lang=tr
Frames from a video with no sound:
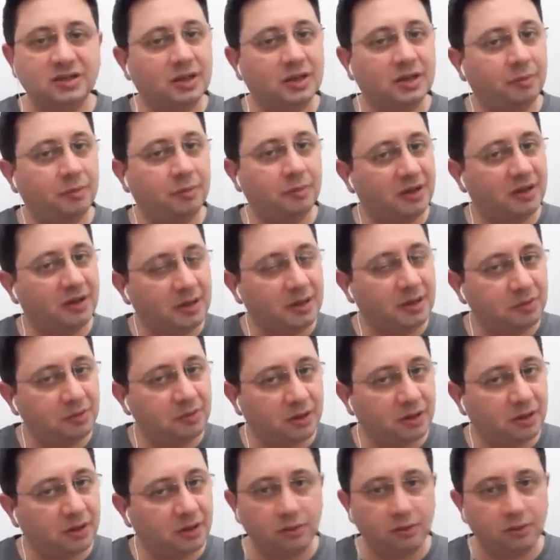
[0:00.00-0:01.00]
ben
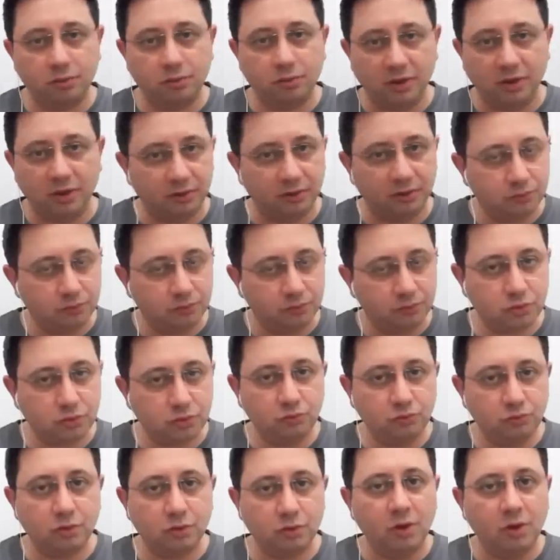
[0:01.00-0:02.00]
Libyalıların kullandığını düşünmüyorum.